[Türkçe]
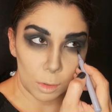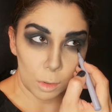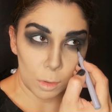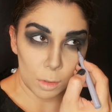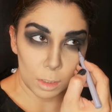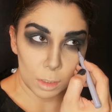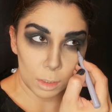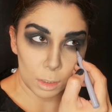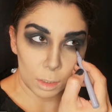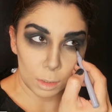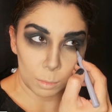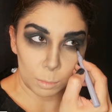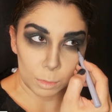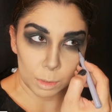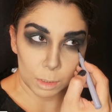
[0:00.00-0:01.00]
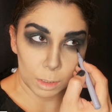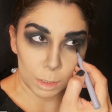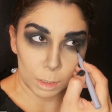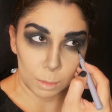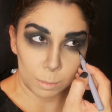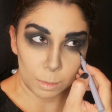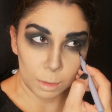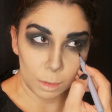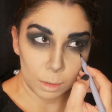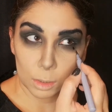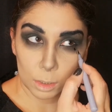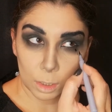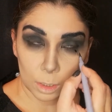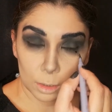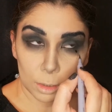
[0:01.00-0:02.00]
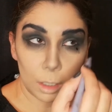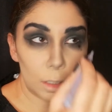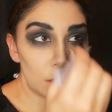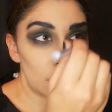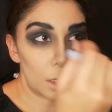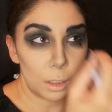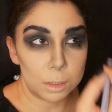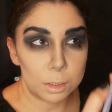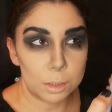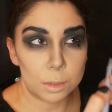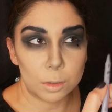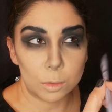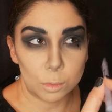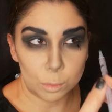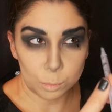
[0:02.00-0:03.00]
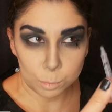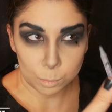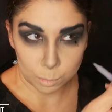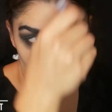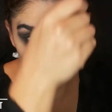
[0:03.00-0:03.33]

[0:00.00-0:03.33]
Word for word: Göz deşiymiş gibi çatlaklar çiziyorum.